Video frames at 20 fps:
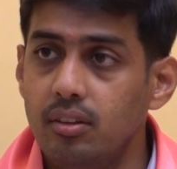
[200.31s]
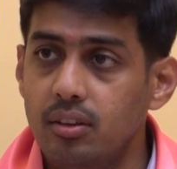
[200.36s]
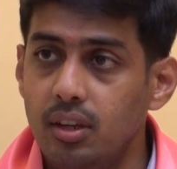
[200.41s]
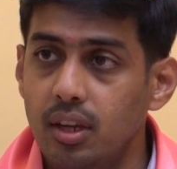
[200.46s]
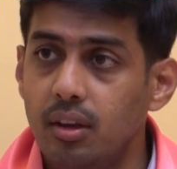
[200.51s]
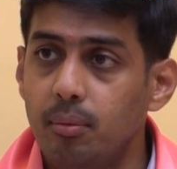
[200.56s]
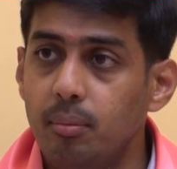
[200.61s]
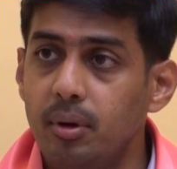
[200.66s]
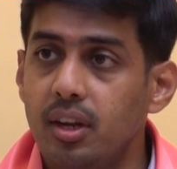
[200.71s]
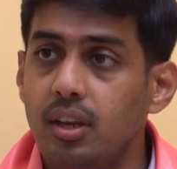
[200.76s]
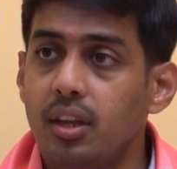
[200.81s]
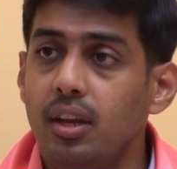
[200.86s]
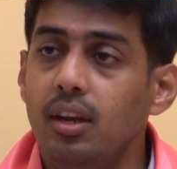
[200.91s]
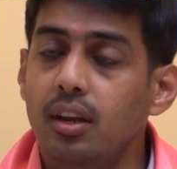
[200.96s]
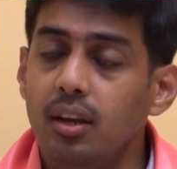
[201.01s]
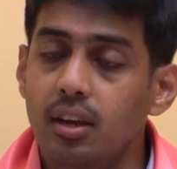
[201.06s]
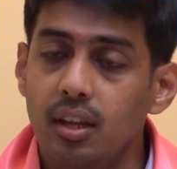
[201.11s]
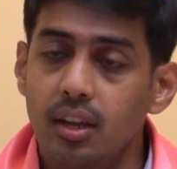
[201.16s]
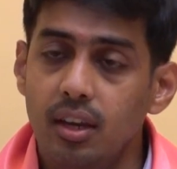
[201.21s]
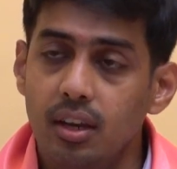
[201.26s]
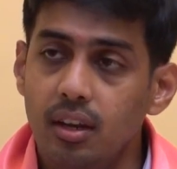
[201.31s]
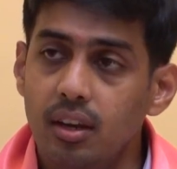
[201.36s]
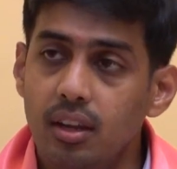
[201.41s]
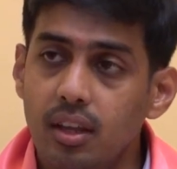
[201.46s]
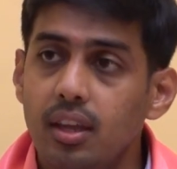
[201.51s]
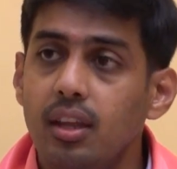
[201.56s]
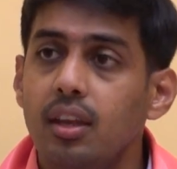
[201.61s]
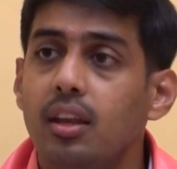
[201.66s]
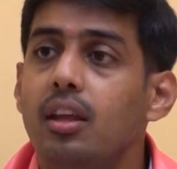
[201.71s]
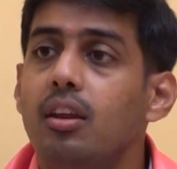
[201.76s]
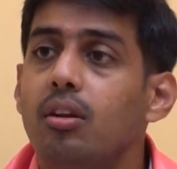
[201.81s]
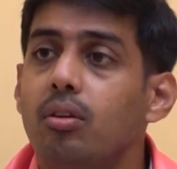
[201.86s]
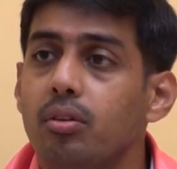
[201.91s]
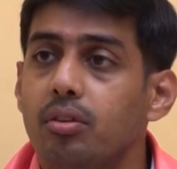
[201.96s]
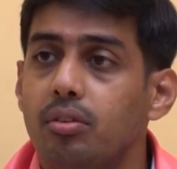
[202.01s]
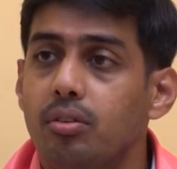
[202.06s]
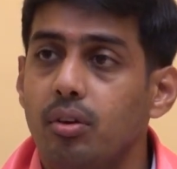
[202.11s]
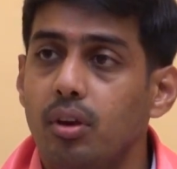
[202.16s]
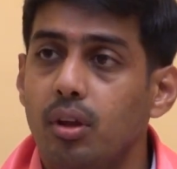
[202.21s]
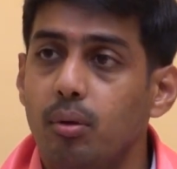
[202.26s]
చేయబట్టి ఇంటి ఇంటికి నీళ్ళు
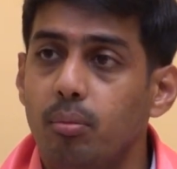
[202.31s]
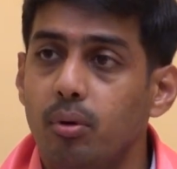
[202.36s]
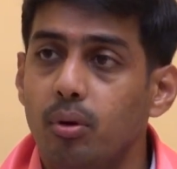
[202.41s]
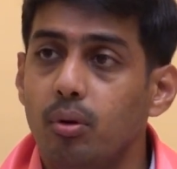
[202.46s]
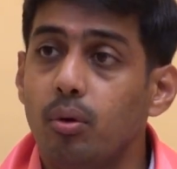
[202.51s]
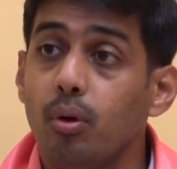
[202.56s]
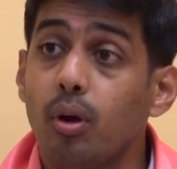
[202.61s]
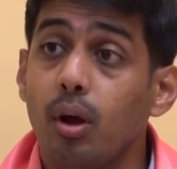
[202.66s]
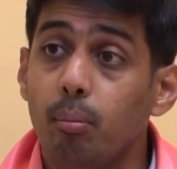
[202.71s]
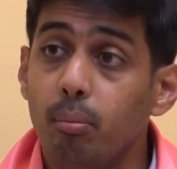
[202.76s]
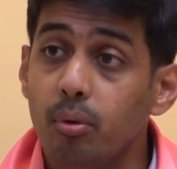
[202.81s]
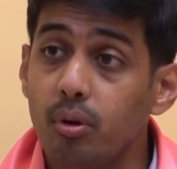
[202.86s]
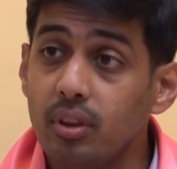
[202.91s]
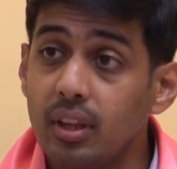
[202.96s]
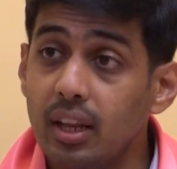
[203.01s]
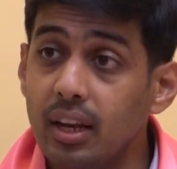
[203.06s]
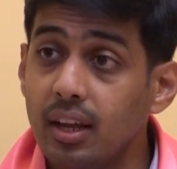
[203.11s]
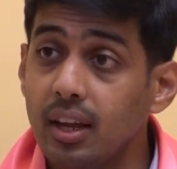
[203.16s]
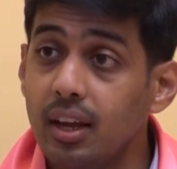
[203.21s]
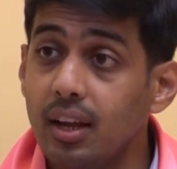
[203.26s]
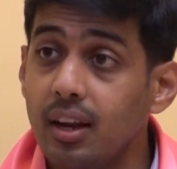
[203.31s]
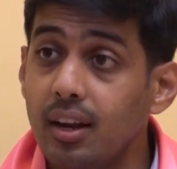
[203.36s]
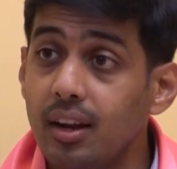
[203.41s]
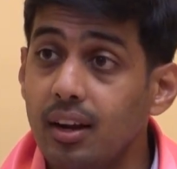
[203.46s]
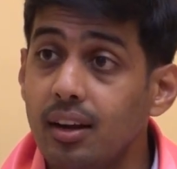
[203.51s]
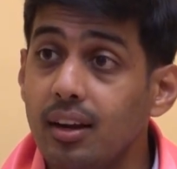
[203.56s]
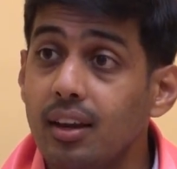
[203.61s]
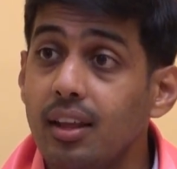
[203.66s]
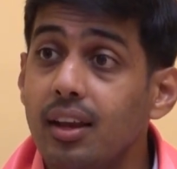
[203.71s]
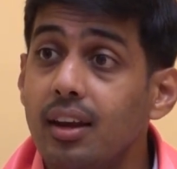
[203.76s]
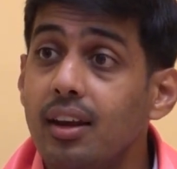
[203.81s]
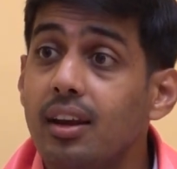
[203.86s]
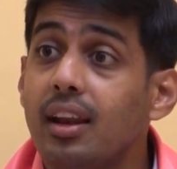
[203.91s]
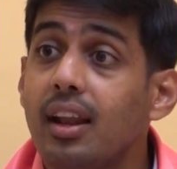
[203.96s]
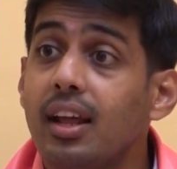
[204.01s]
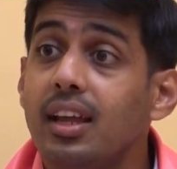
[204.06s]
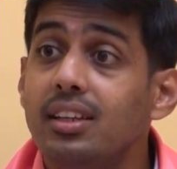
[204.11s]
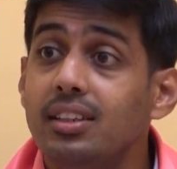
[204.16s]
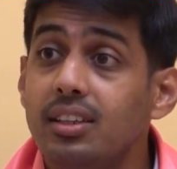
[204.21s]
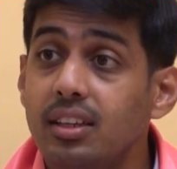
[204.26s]
వస్తున్నాయి ఇప్పుడు ఒకప్పుడు తెలంగాణ అంటే
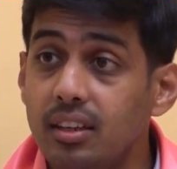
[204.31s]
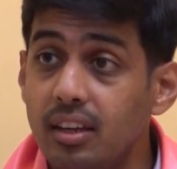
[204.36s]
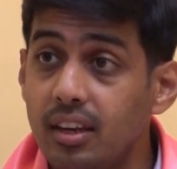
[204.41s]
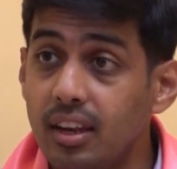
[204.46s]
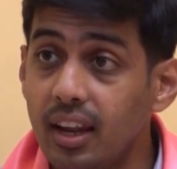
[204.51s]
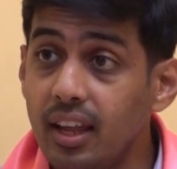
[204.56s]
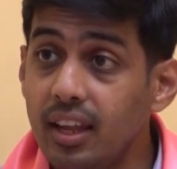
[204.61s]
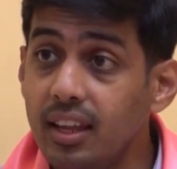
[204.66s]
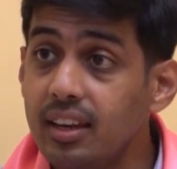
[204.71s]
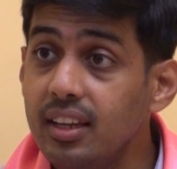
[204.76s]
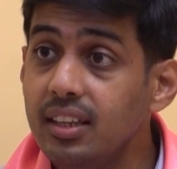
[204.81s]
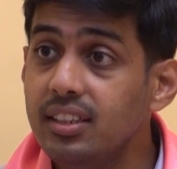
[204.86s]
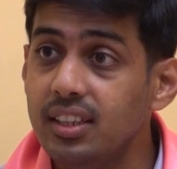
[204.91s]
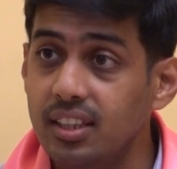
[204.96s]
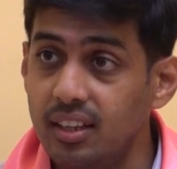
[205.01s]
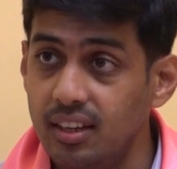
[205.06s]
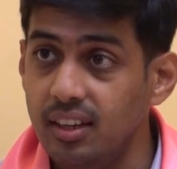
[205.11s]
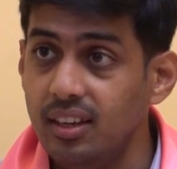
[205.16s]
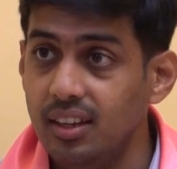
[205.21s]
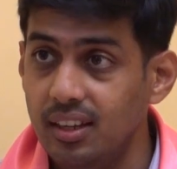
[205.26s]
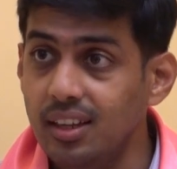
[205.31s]
డ్రై డ్రై రీజన్